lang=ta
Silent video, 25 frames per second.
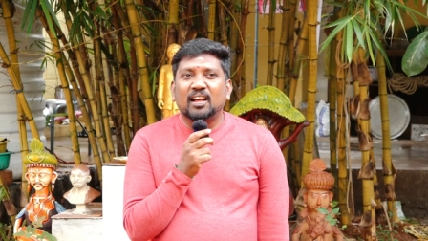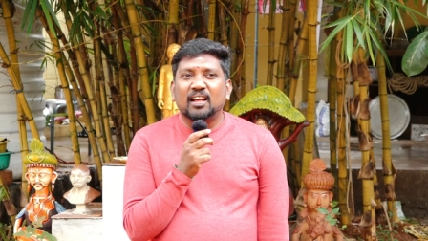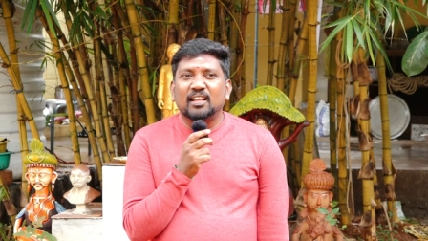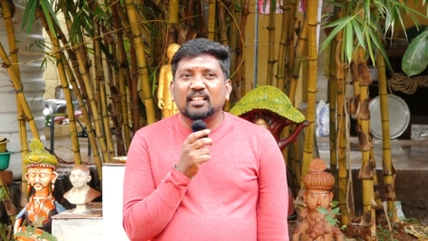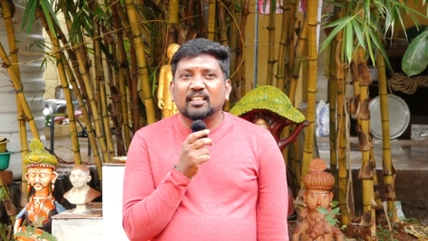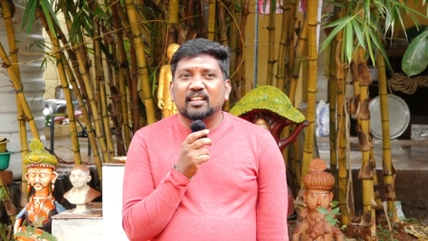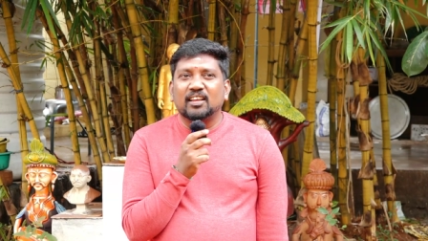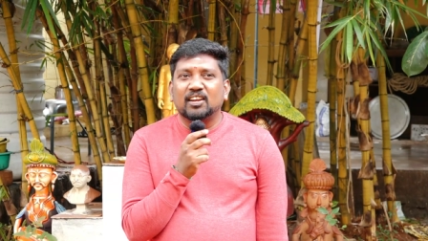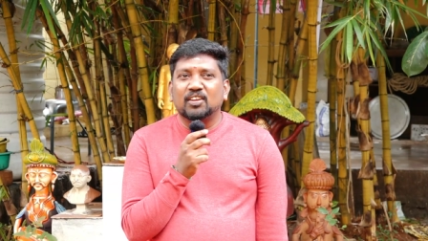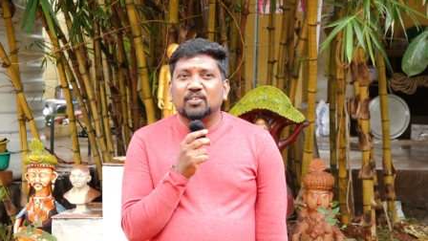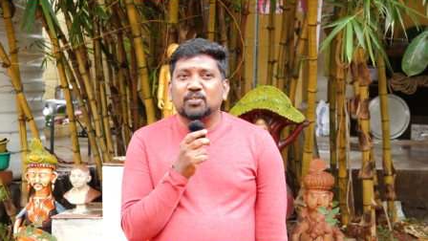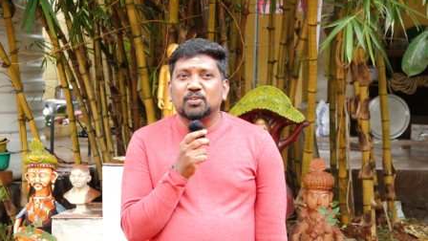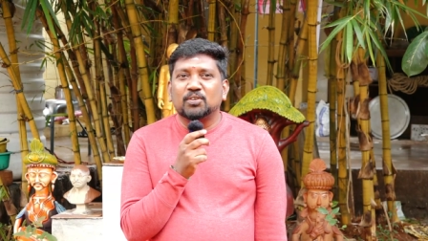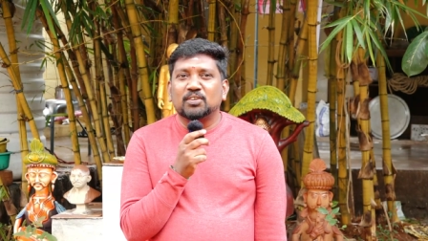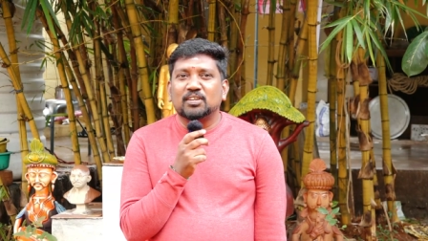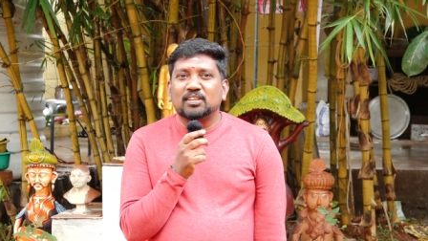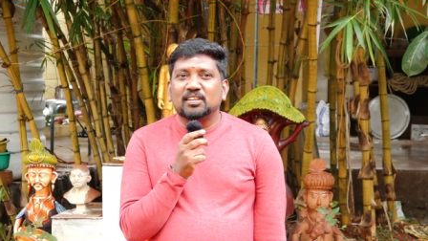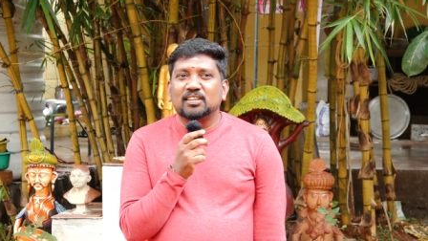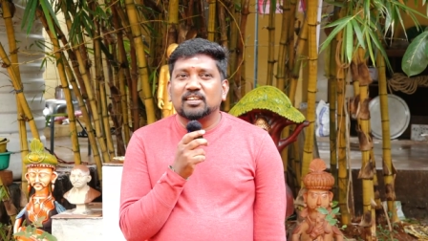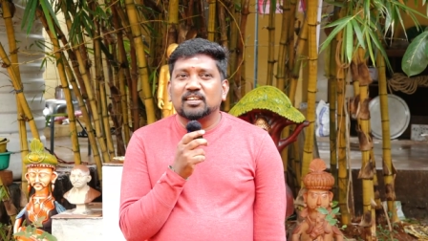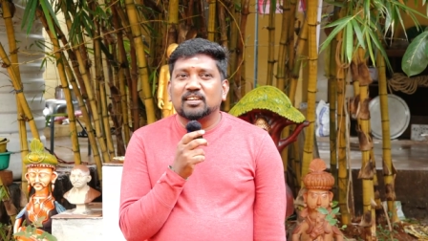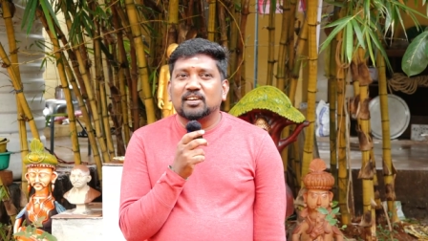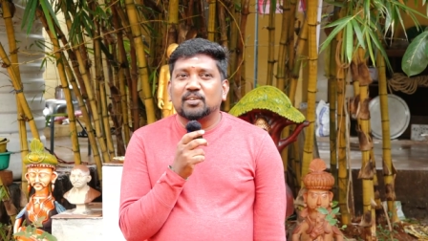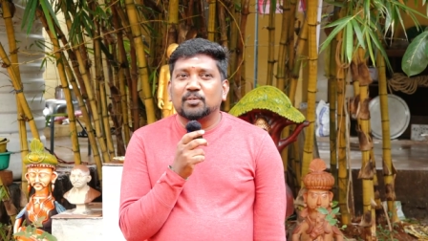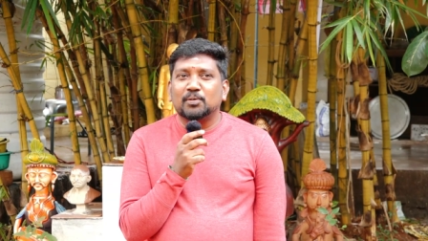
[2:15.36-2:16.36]
அந்த
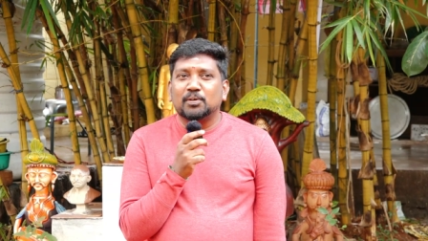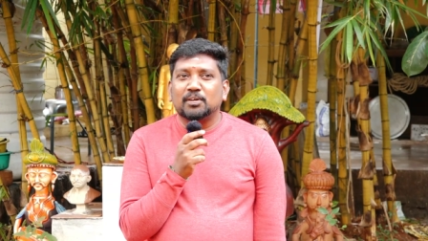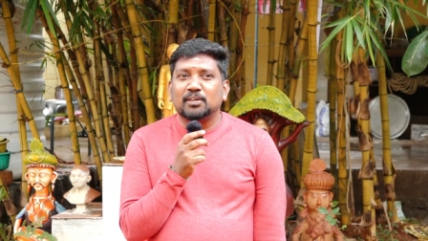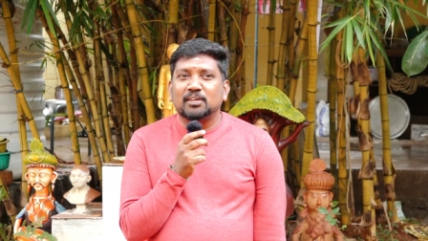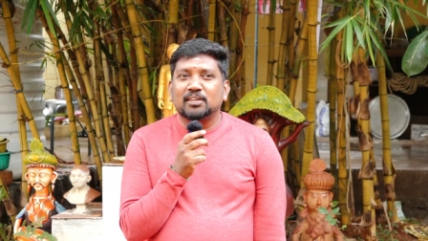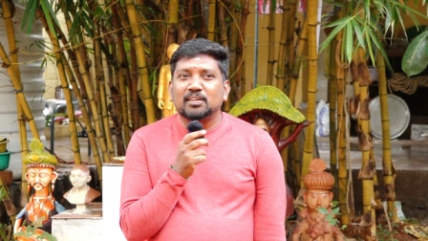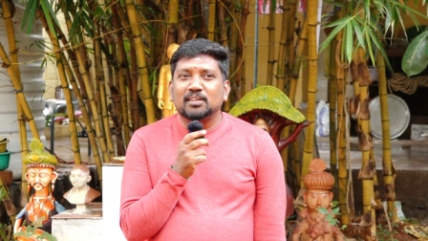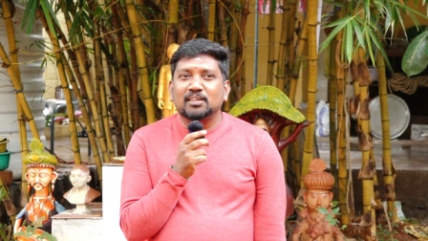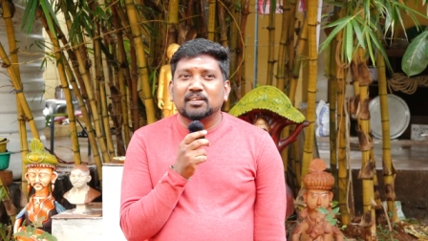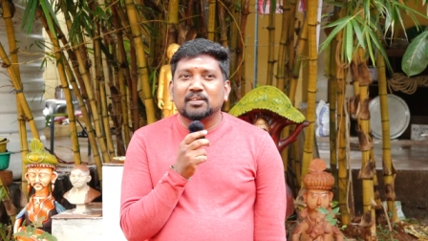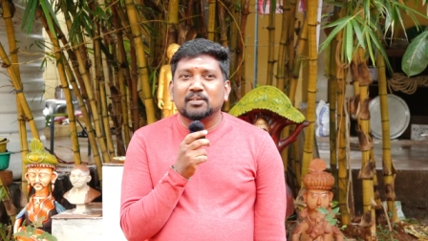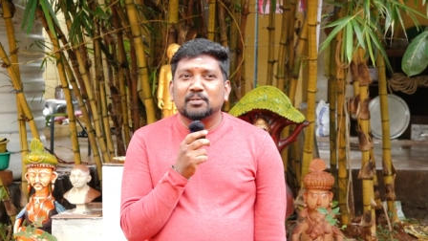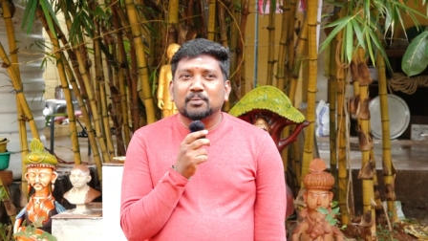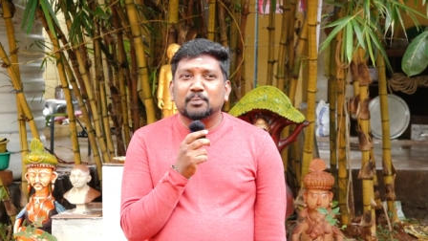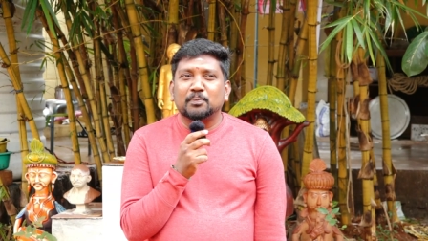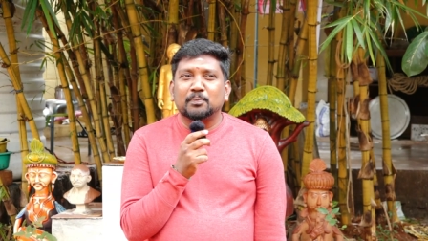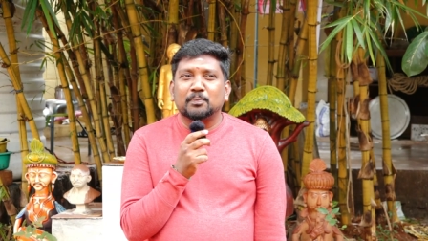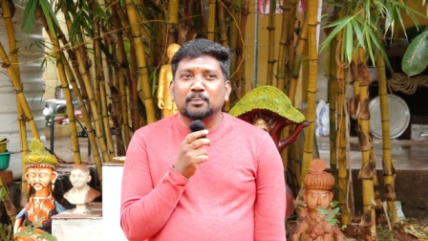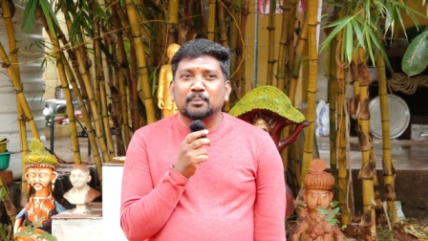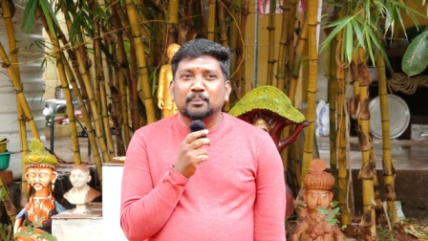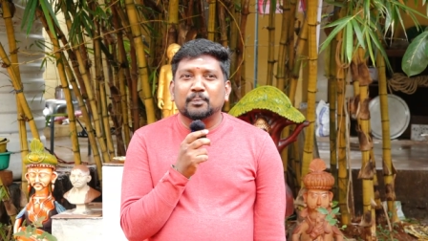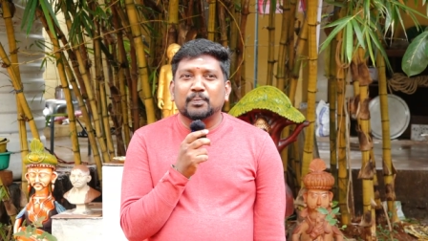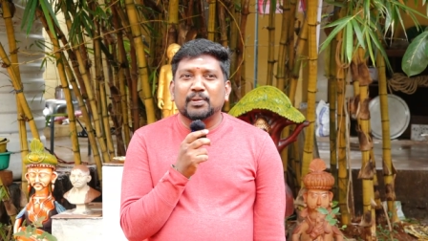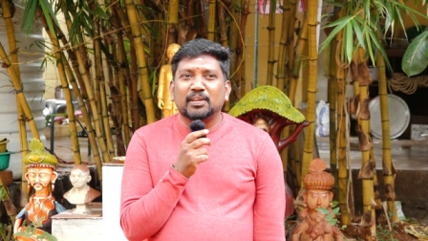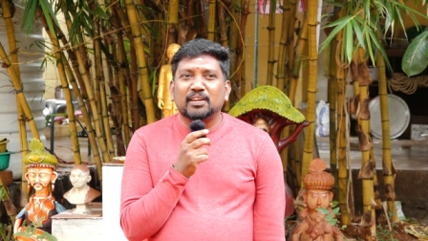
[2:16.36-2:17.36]
அளவுக்கு அவர்
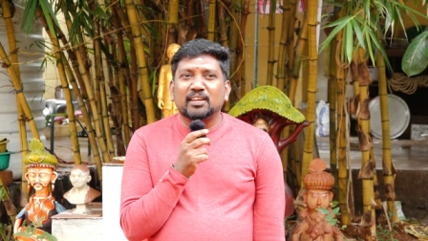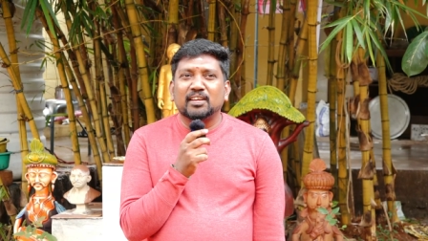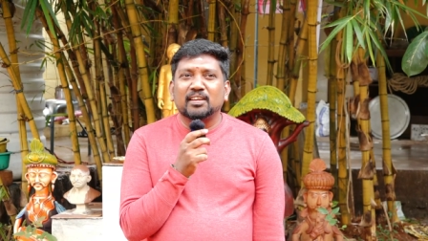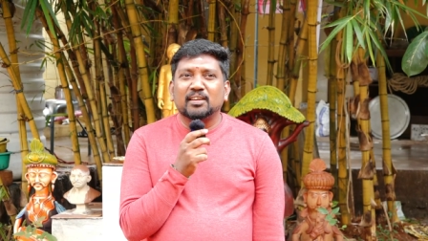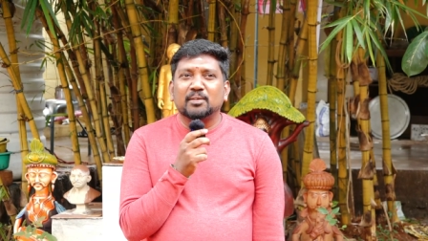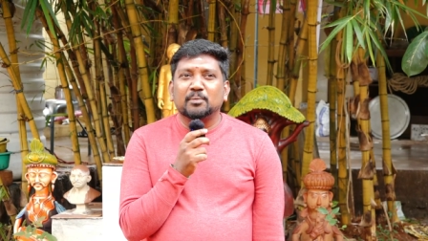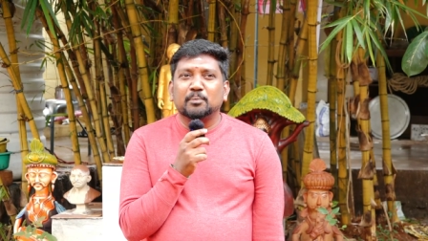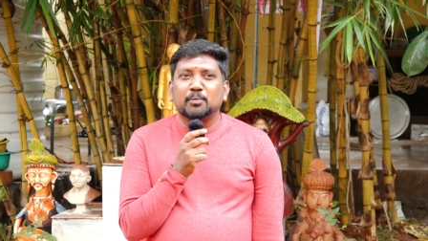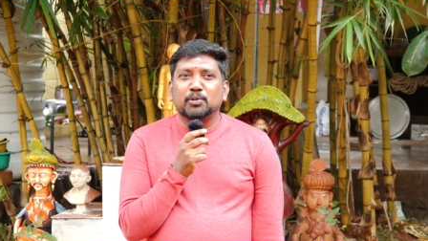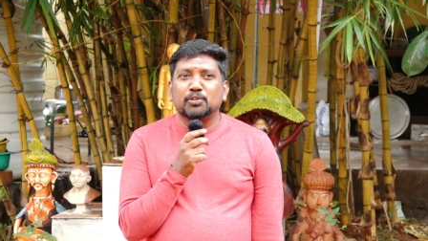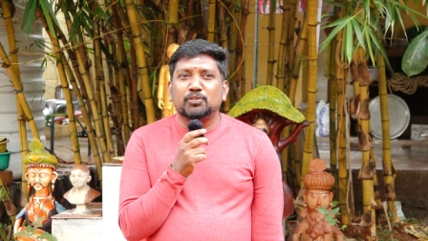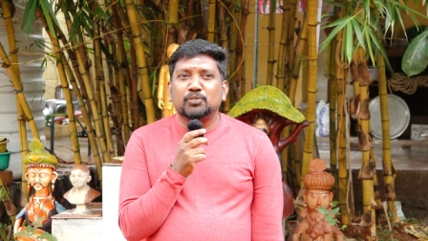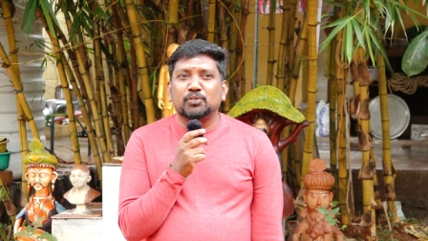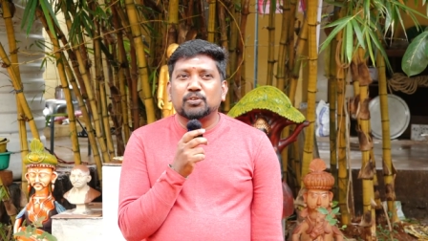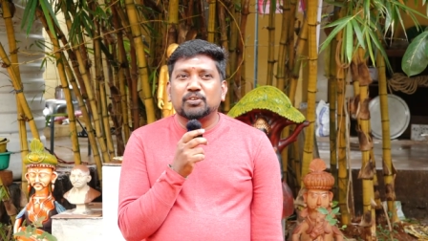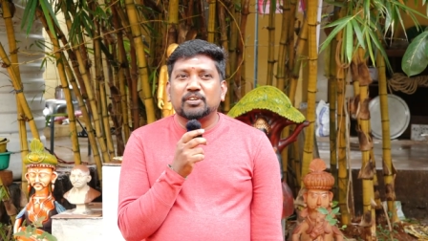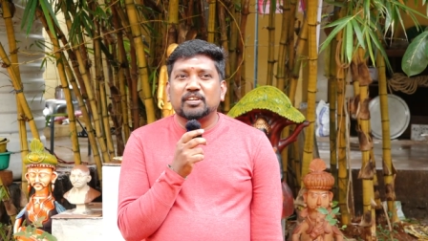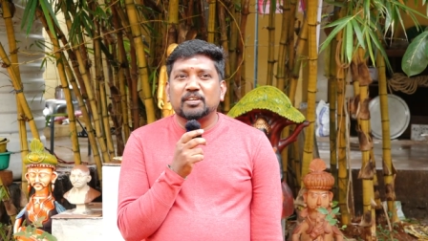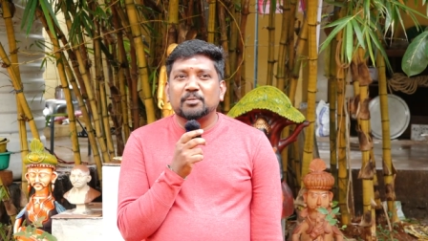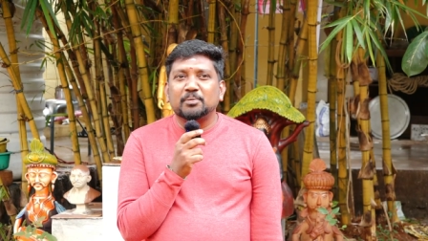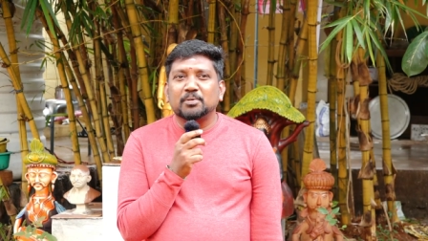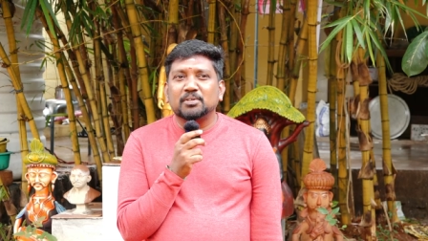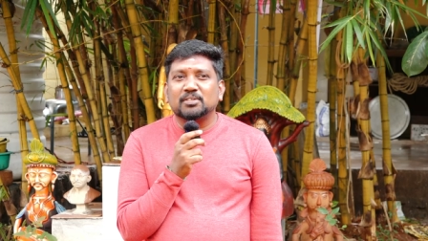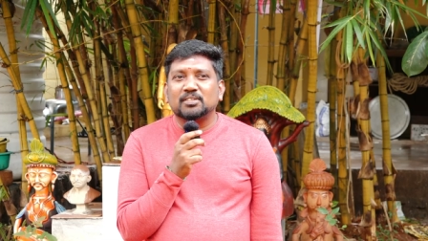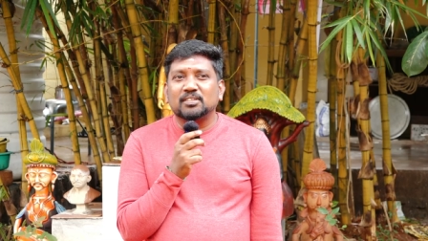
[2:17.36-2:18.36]
பெரிய
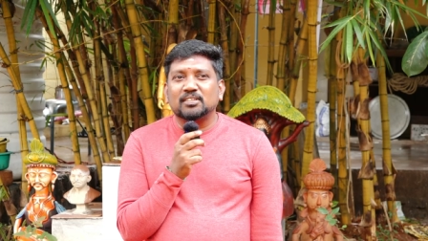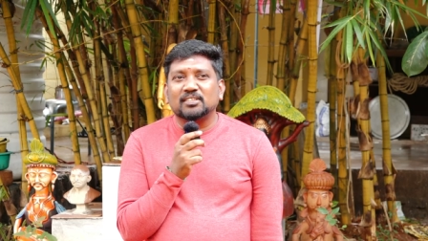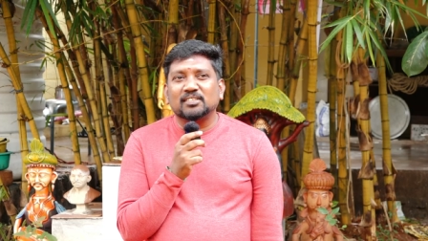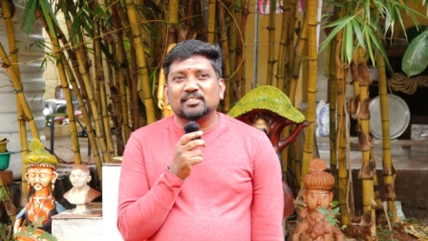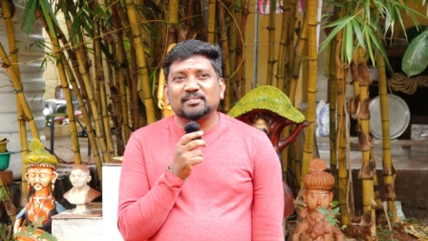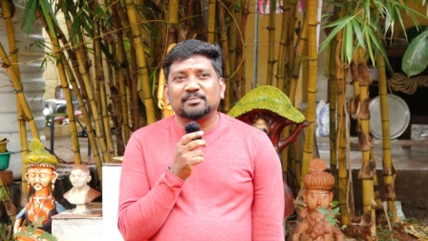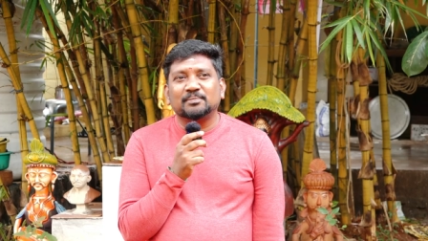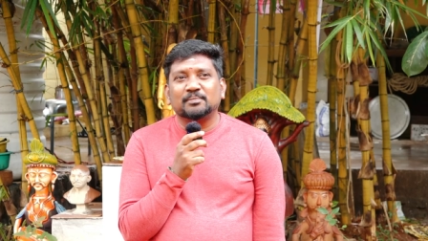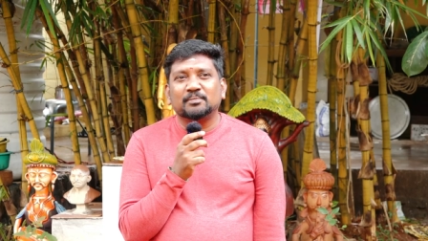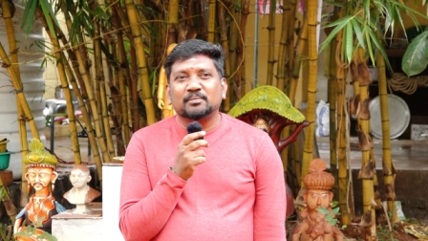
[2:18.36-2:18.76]
மெச்சூரிட்டி பர்சன்